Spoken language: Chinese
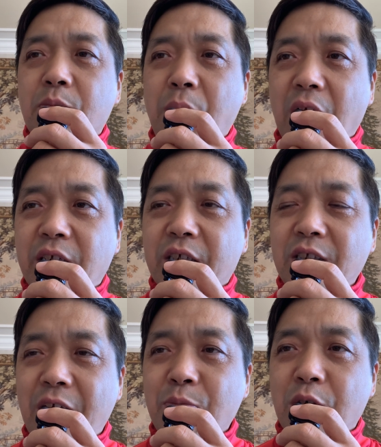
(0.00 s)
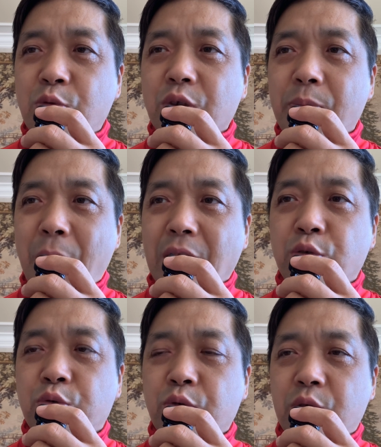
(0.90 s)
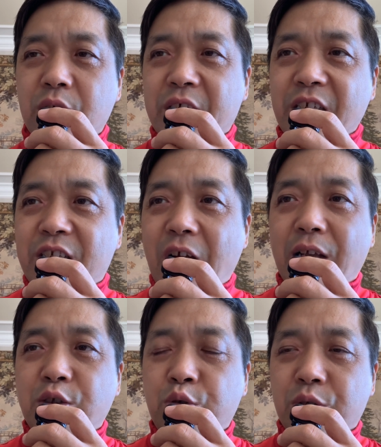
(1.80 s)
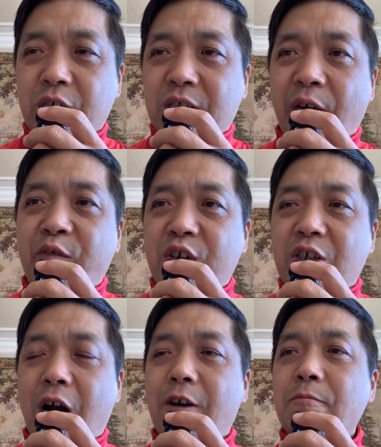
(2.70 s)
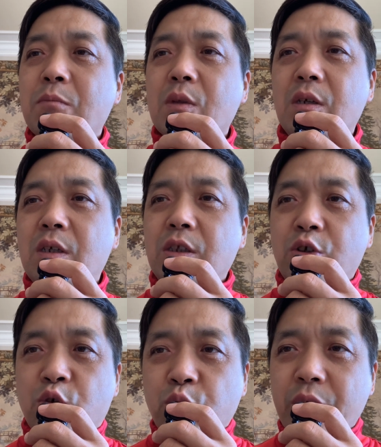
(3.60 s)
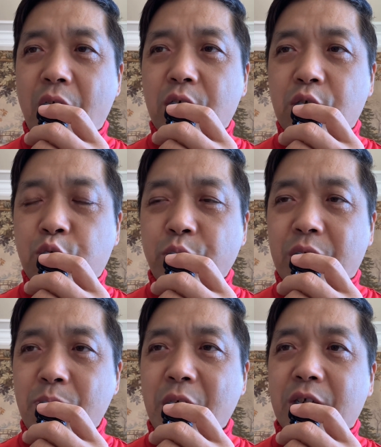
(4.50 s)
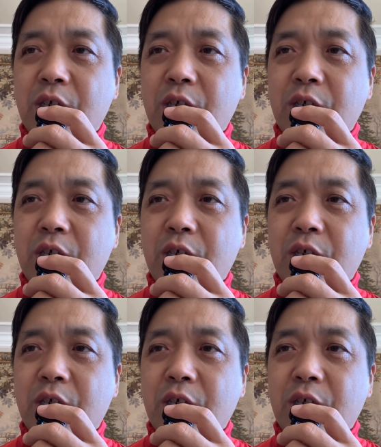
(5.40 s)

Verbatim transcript: 把这个内蒙古的版图给占去了三分之二。就中央出一个命令，